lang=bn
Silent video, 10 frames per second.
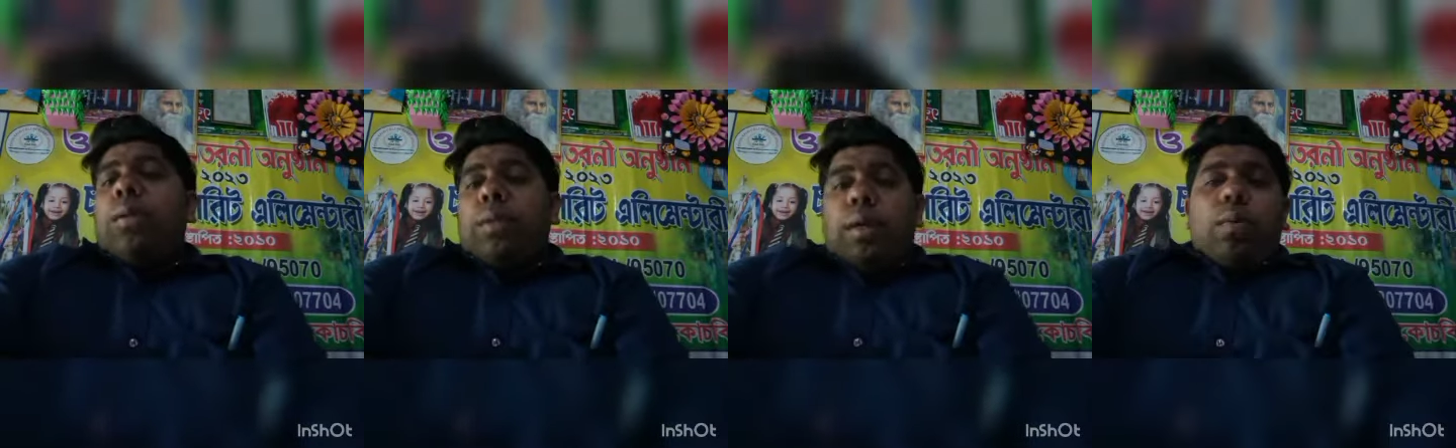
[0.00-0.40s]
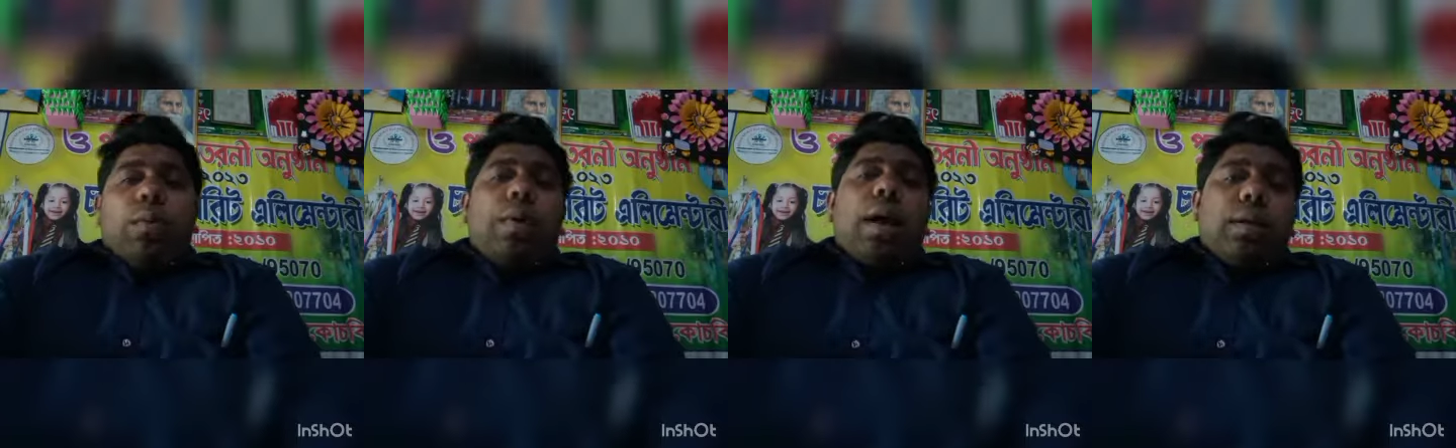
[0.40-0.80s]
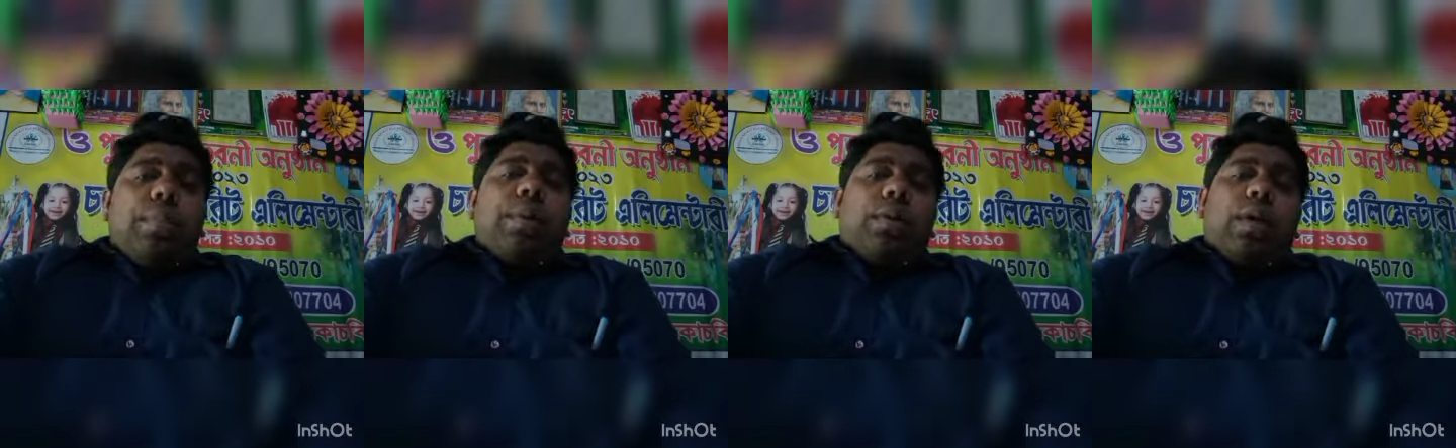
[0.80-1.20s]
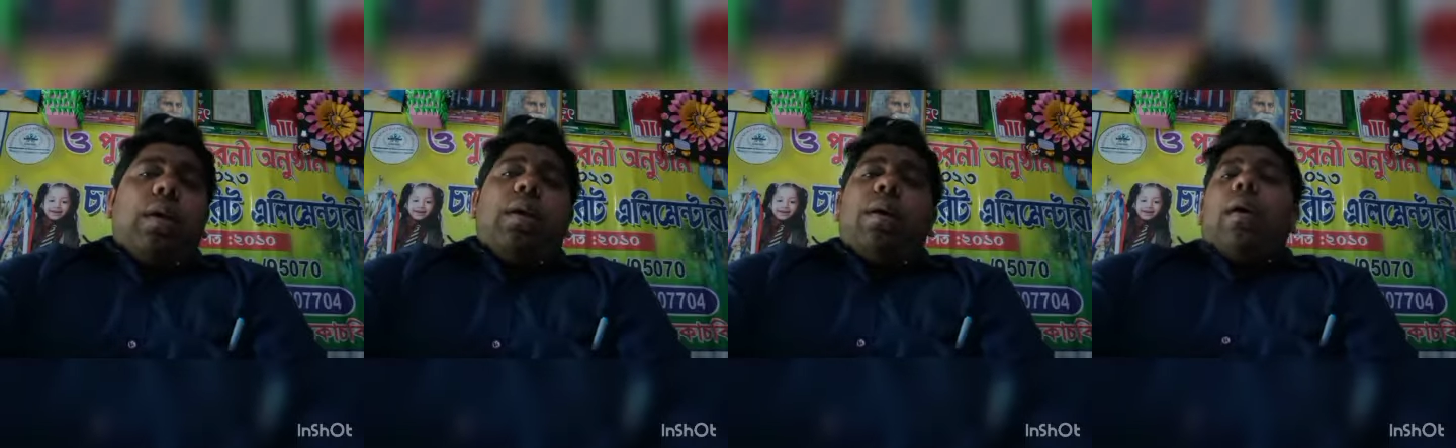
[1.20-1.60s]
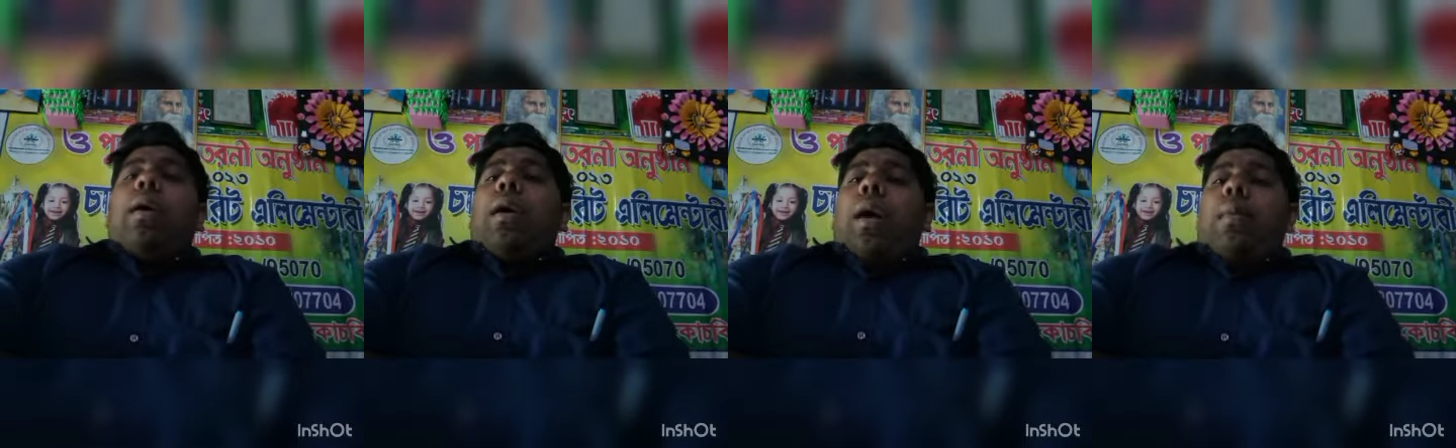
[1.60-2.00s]
যে কোনো কাজের পেছনে
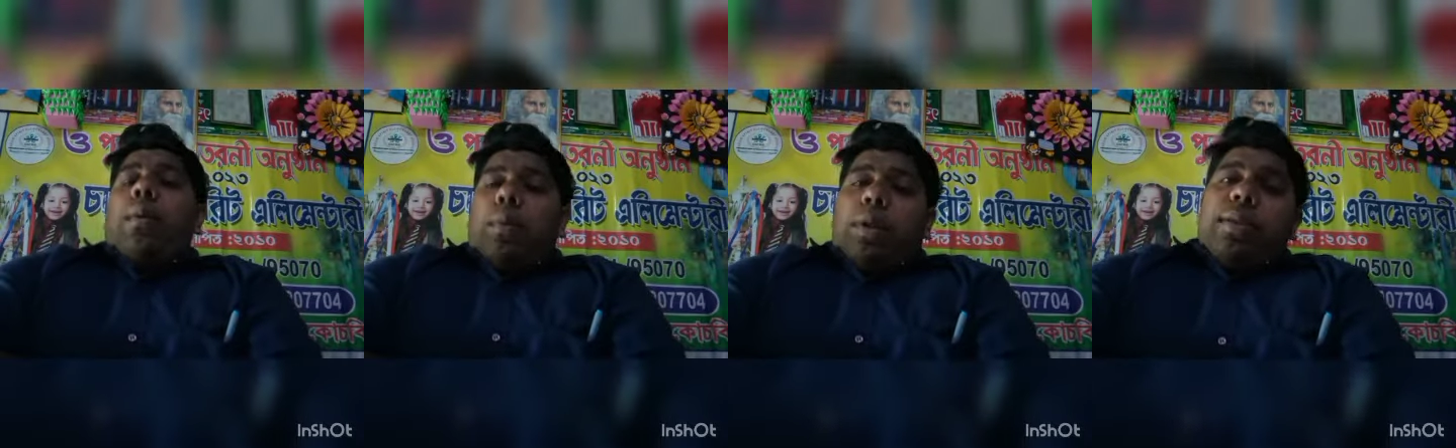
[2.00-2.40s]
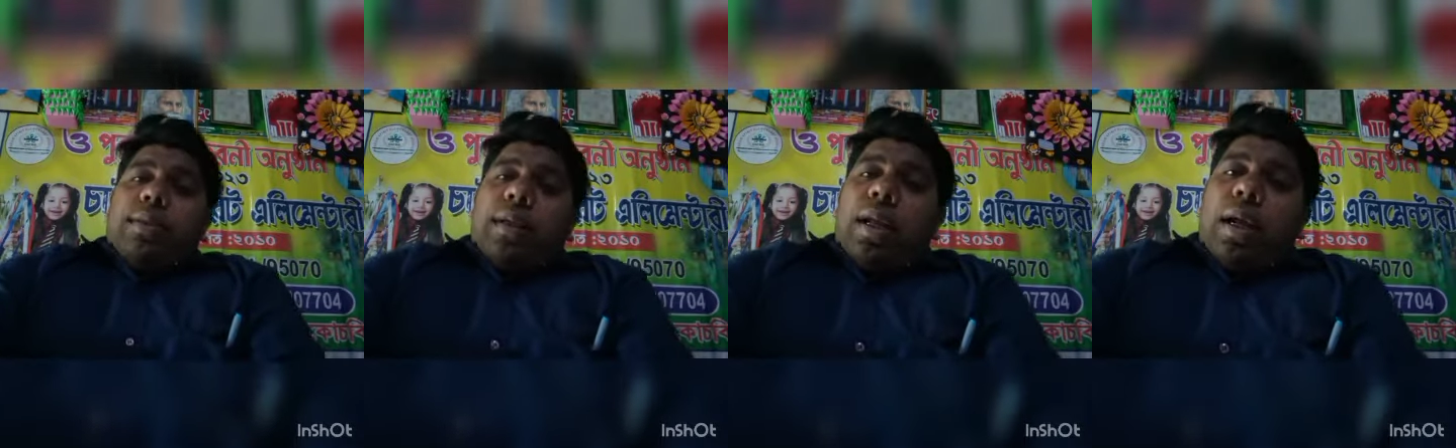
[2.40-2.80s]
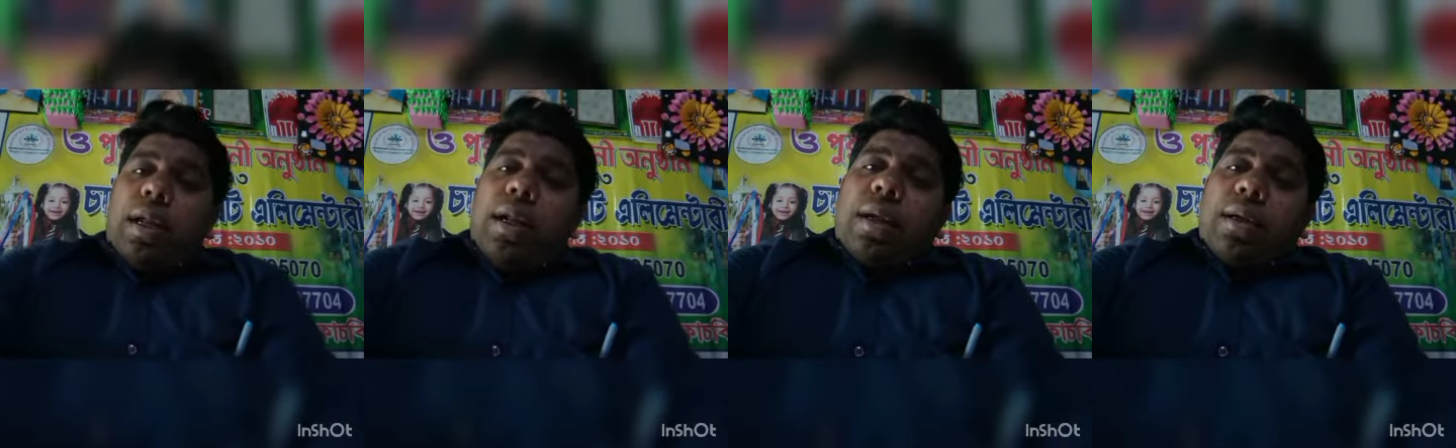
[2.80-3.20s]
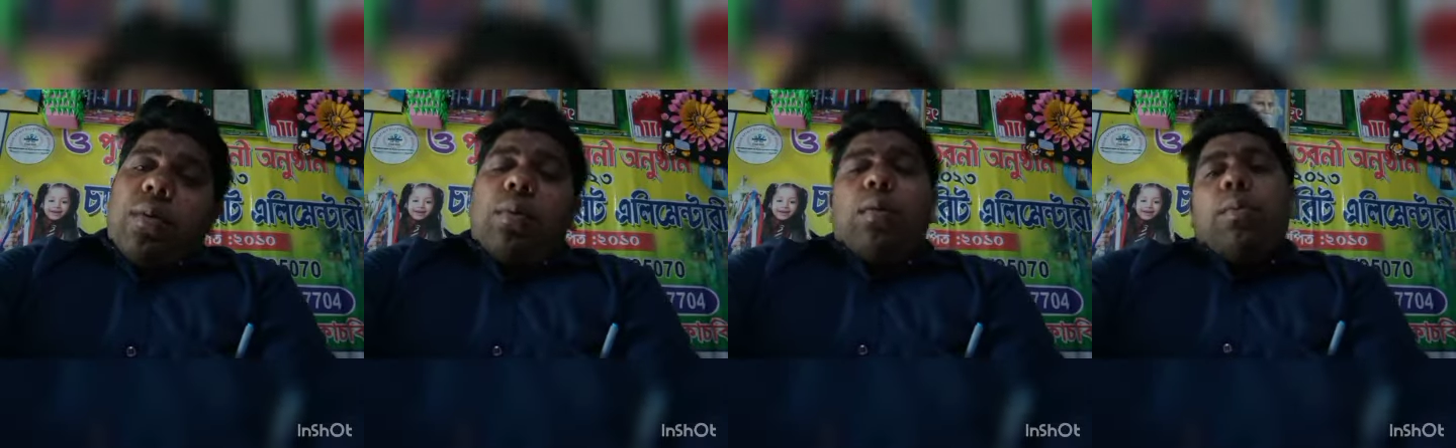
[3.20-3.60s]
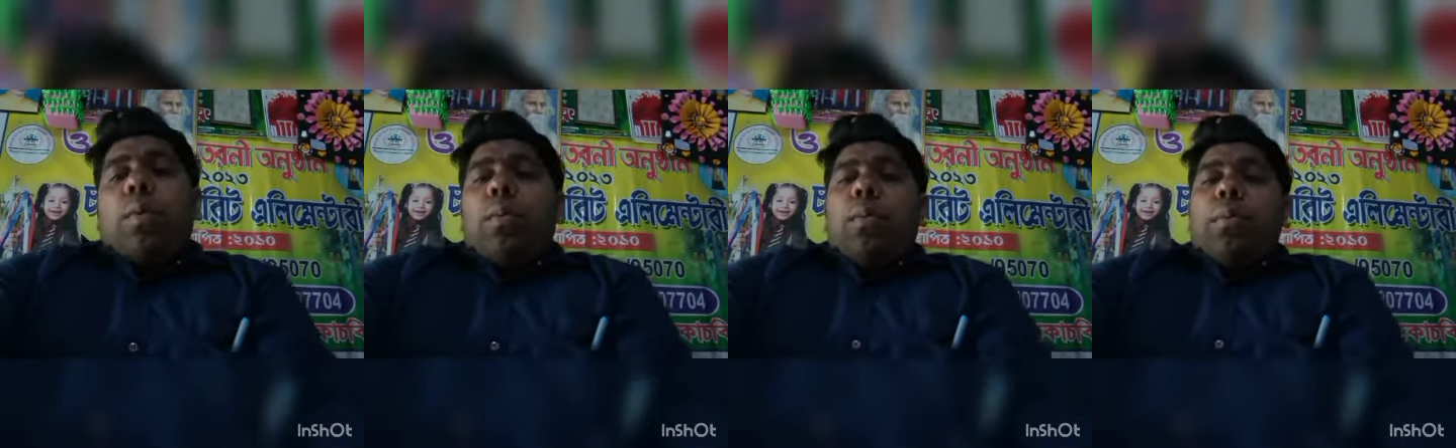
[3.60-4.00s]
আমার মতে স্যালারির একটা
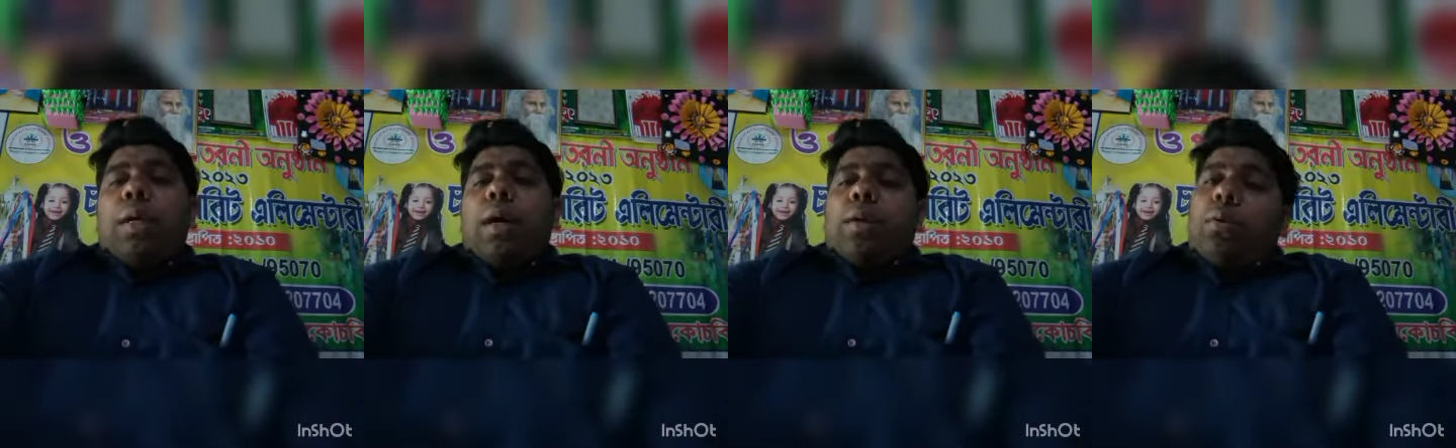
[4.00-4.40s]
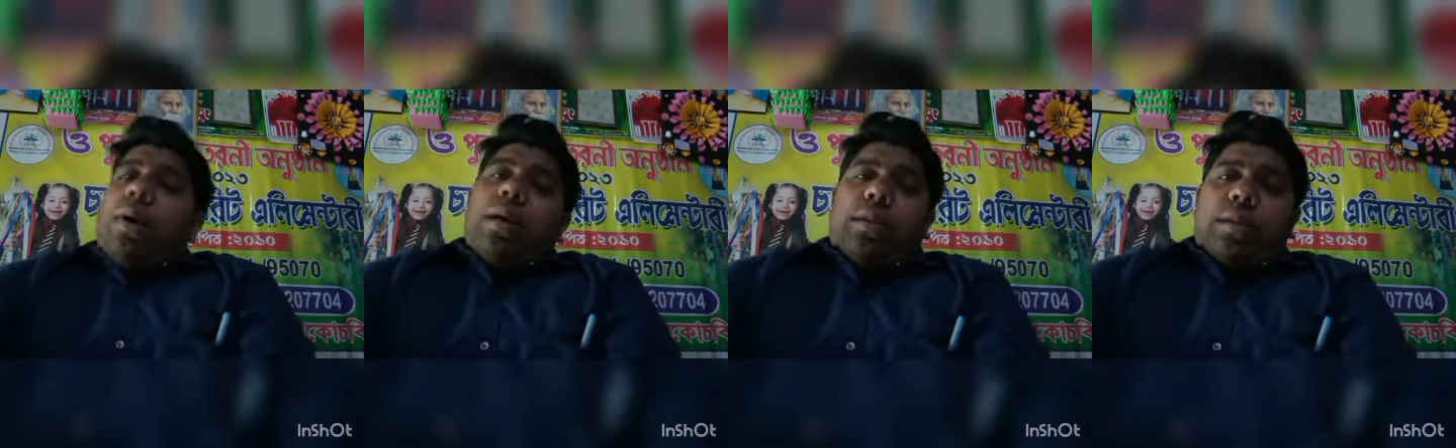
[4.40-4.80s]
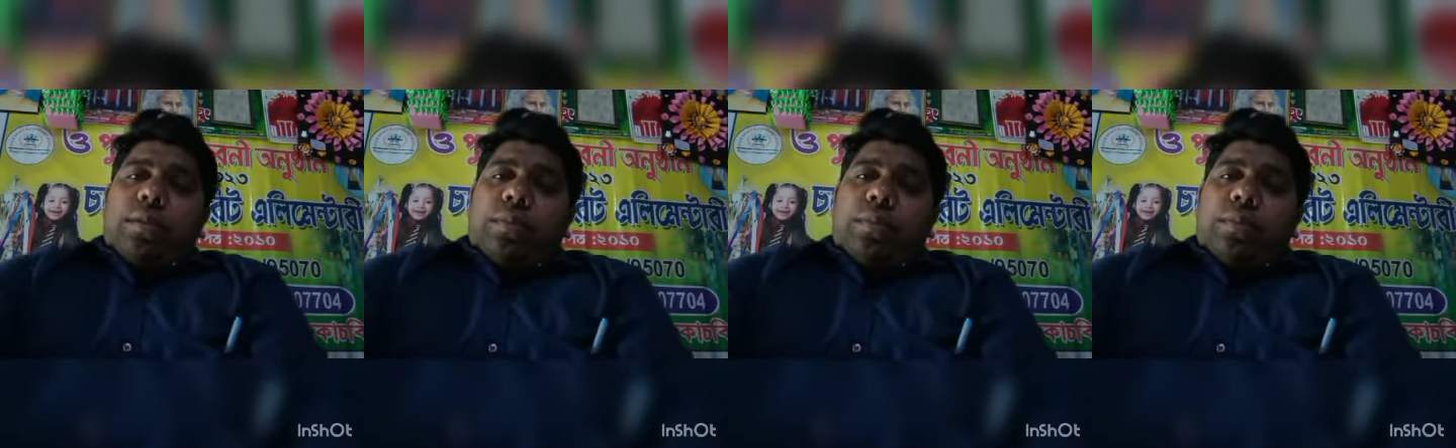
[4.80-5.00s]
গুরুত্বপূর্ণ ভূমিকা কিন্তু আছে